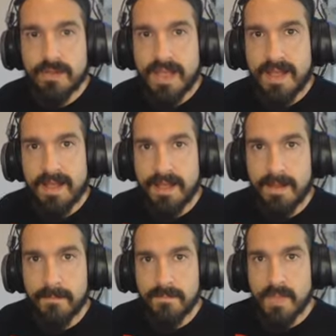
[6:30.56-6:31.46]
ya
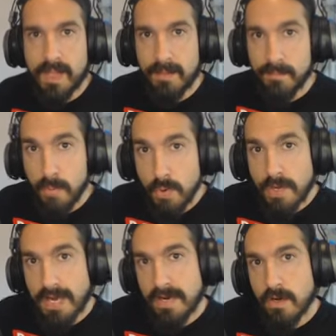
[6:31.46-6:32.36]
eh,
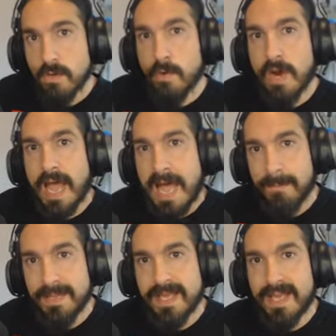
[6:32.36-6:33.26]
Vulkan como la
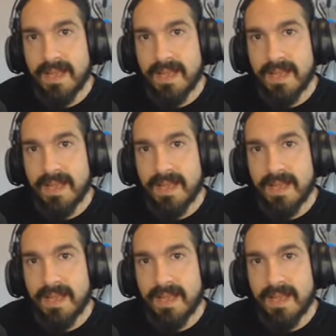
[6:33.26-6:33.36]
API que